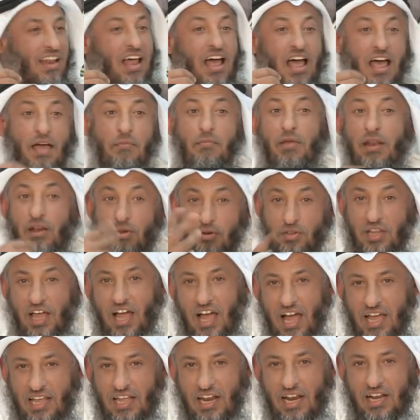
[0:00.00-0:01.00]
لا أعمل له
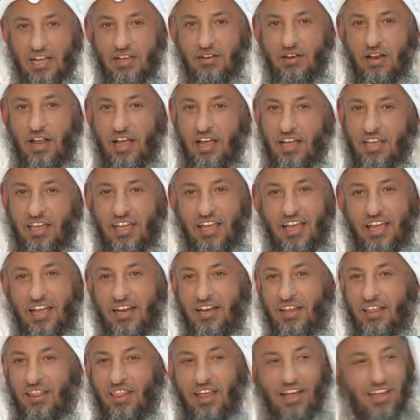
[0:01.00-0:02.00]
دعاية لكن حقيقة
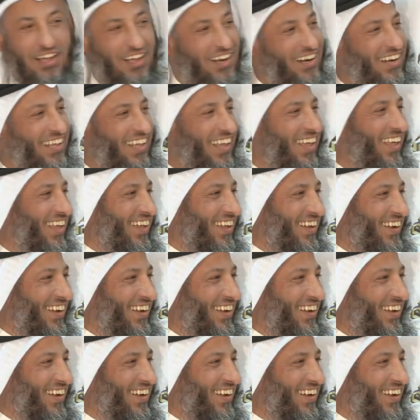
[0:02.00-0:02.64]
يعني ضاق خلقي